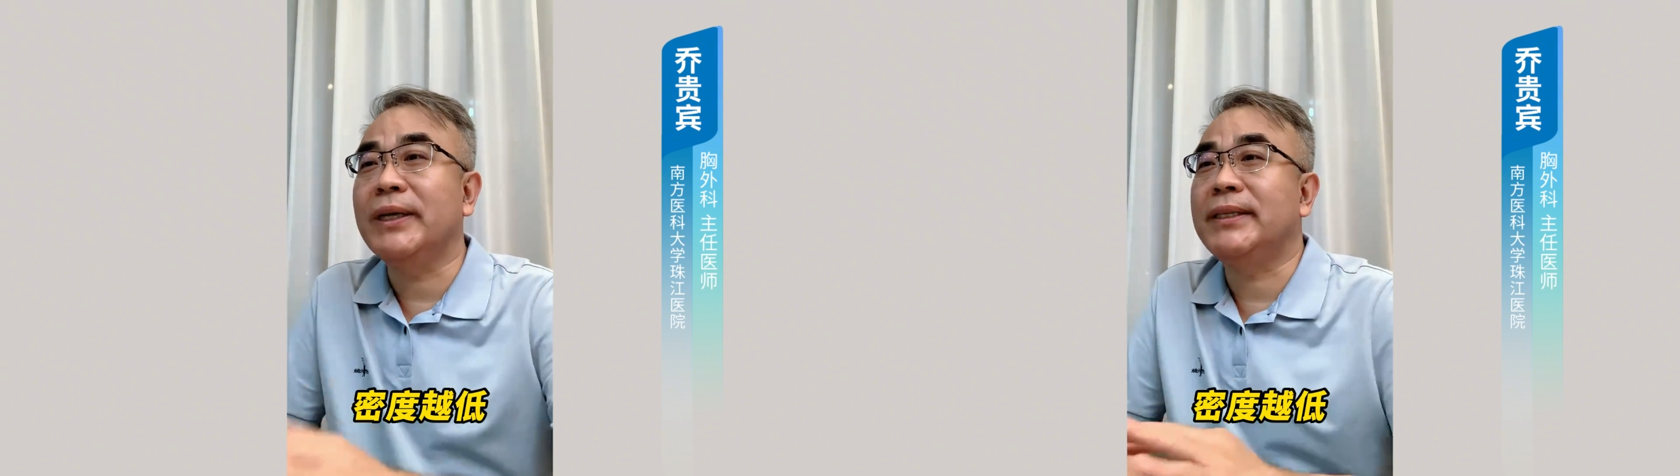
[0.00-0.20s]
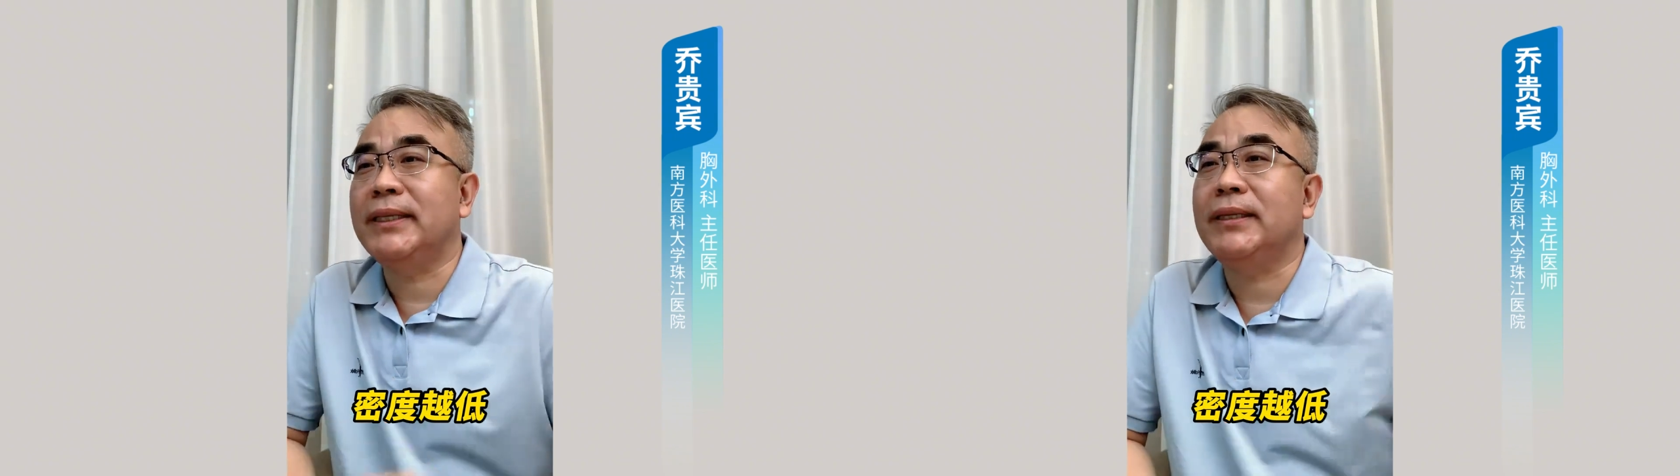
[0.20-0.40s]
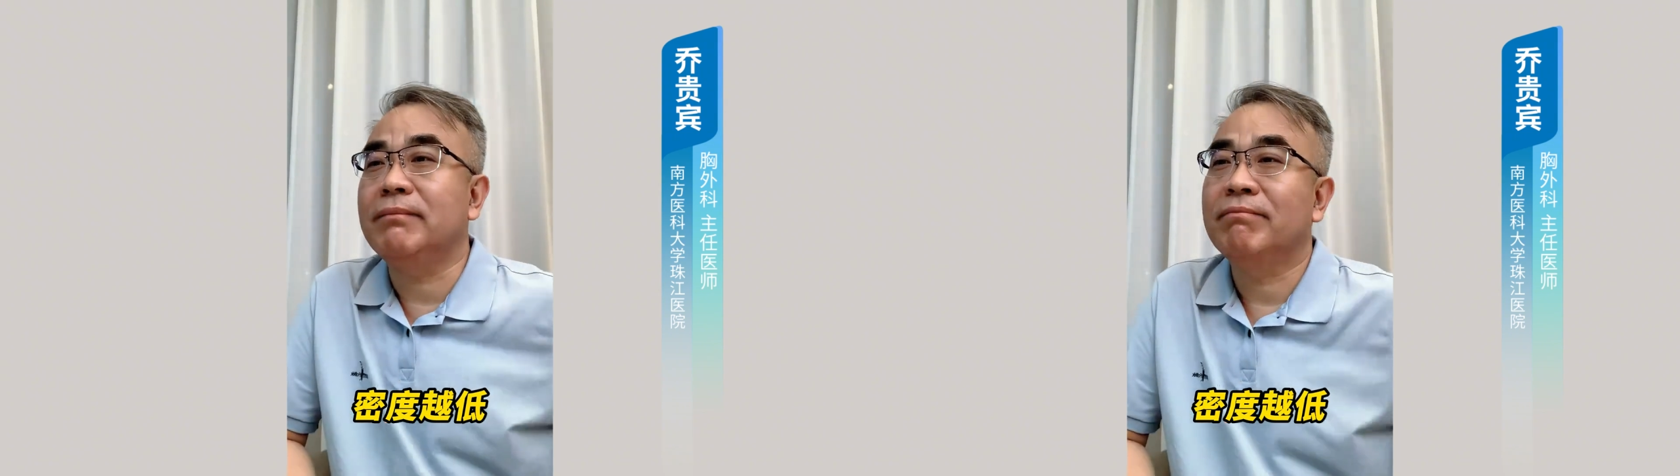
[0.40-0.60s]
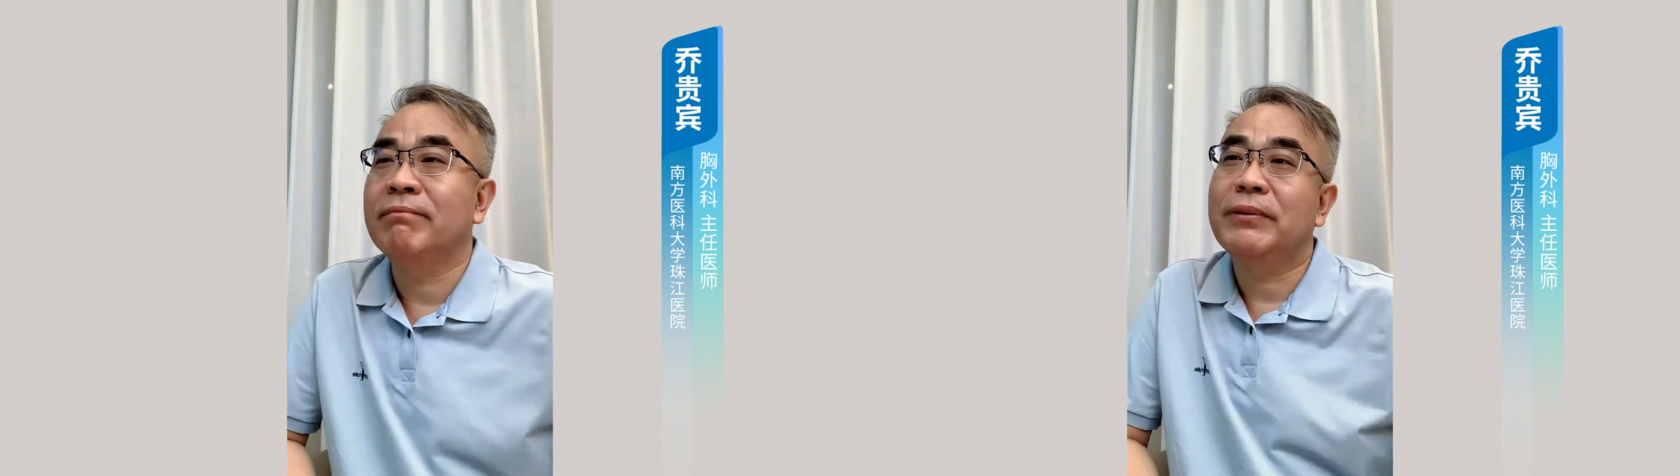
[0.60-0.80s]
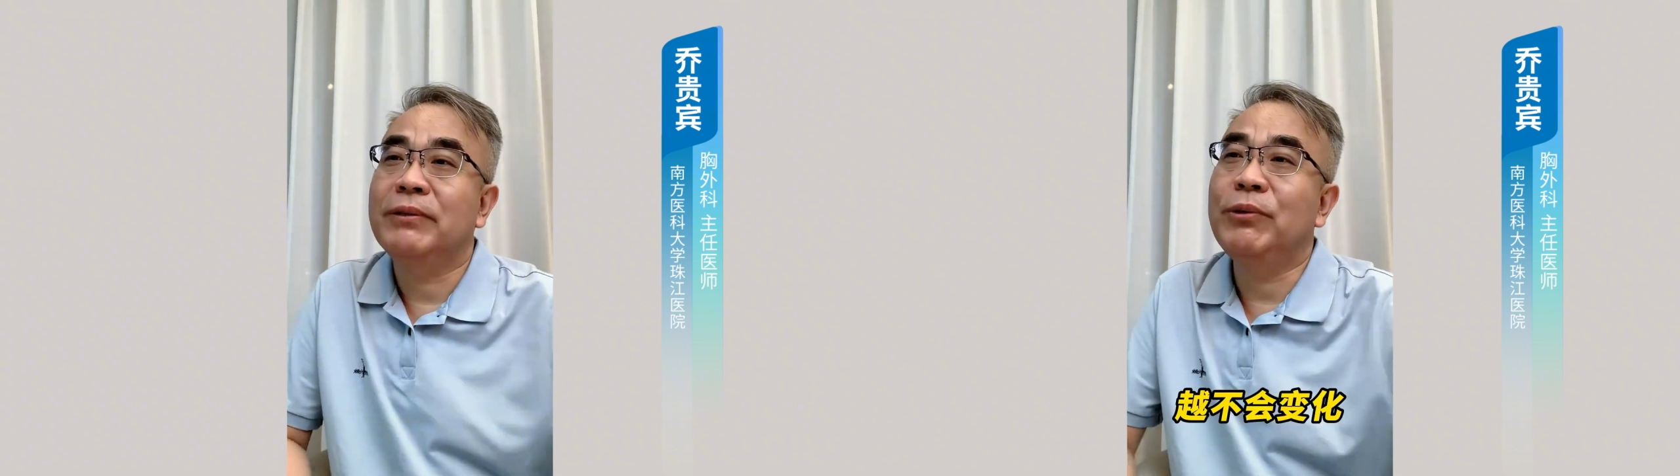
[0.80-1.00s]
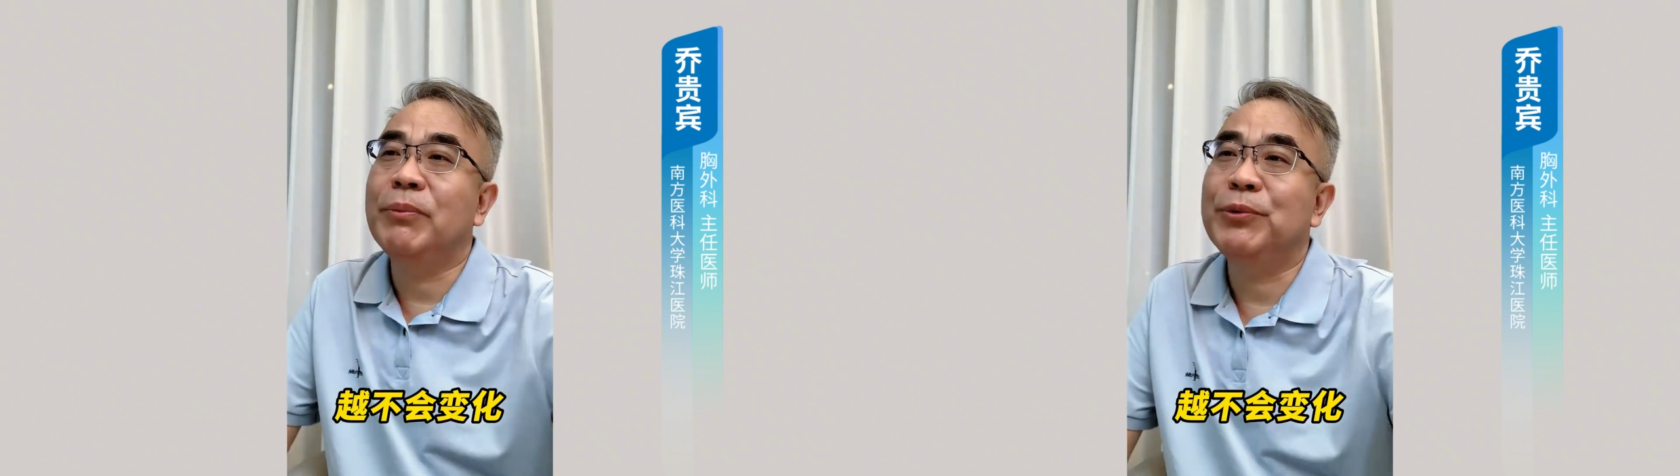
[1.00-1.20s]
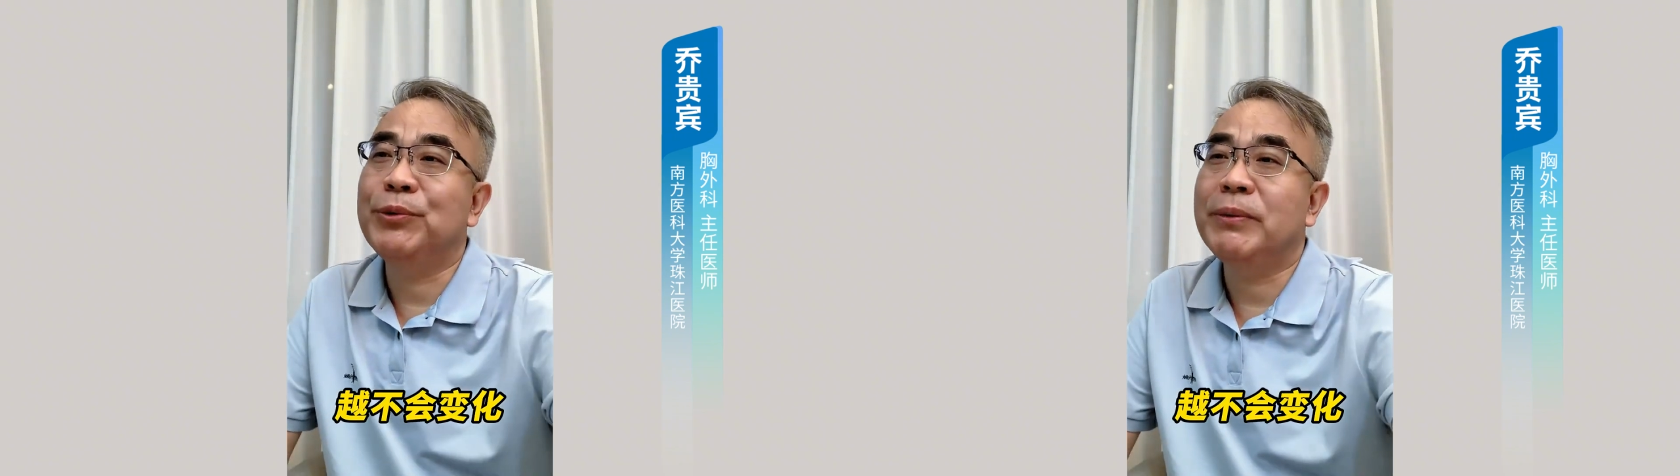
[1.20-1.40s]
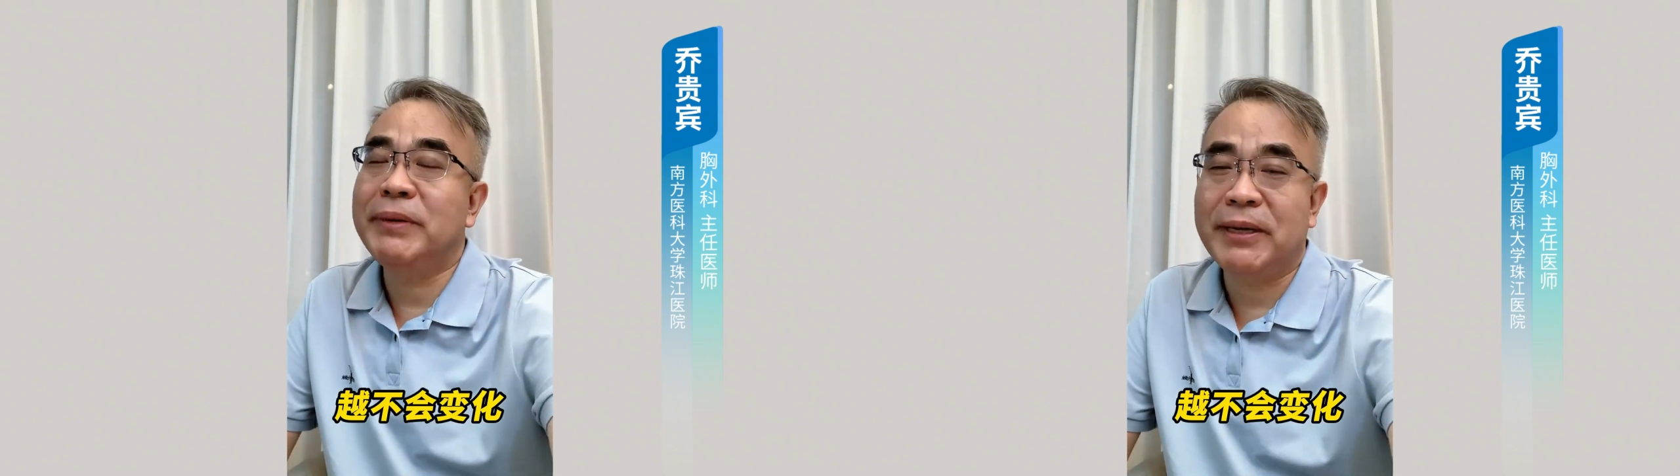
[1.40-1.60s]
低。越不
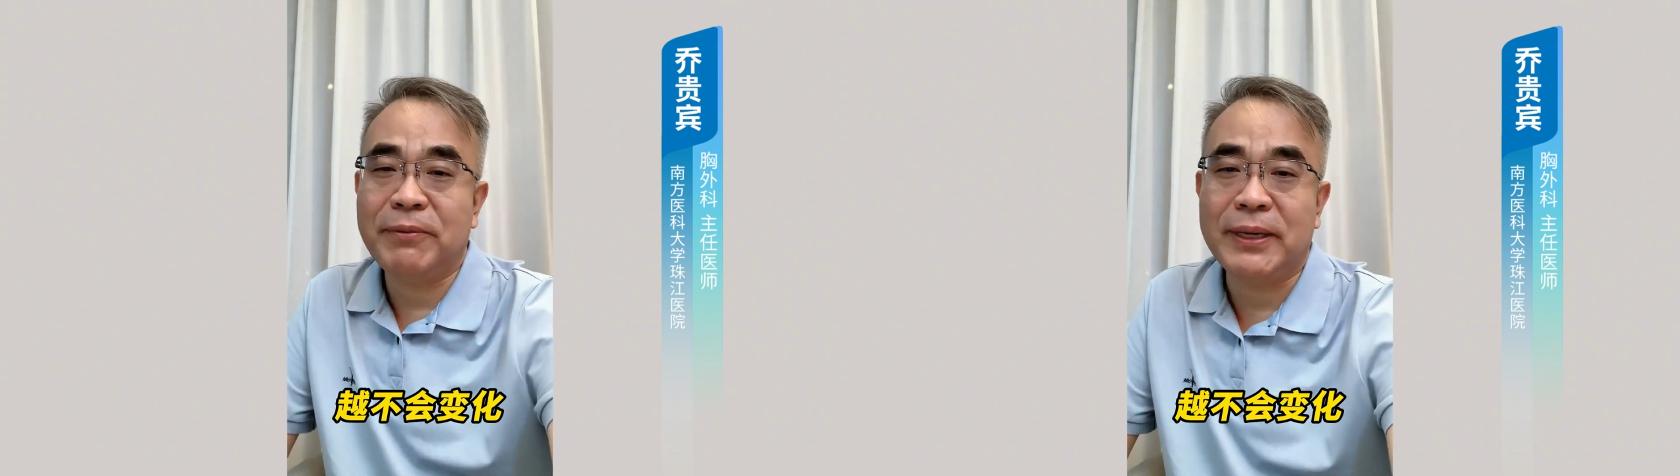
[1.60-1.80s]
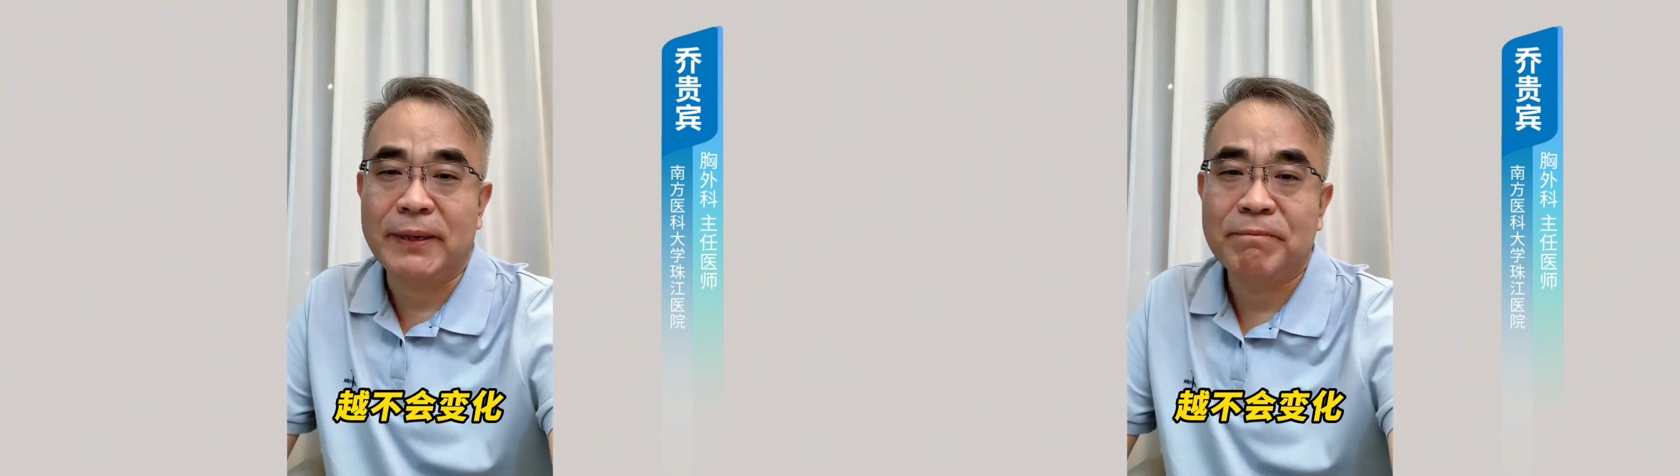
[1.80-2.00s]
会变化，